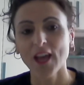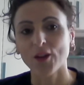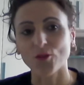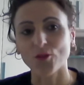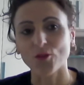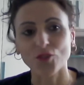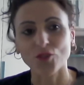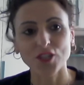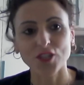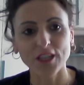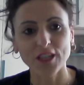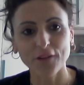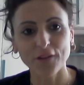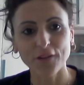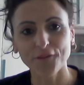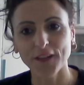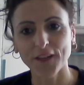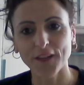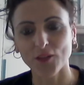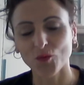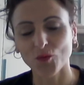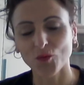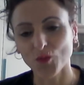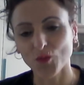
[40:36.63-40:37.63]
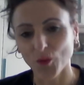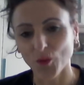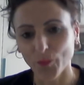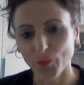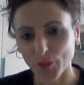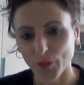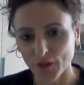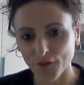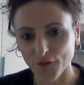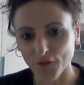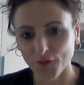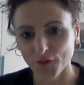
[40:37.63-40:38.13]
riuscire a fare tutto è un
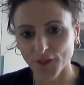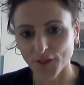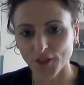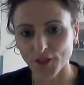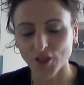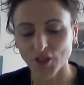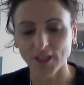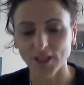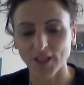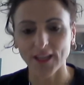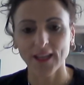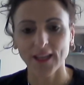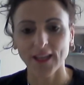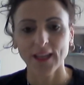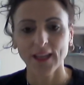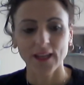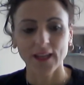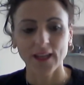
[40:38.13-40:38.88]
po' difficile,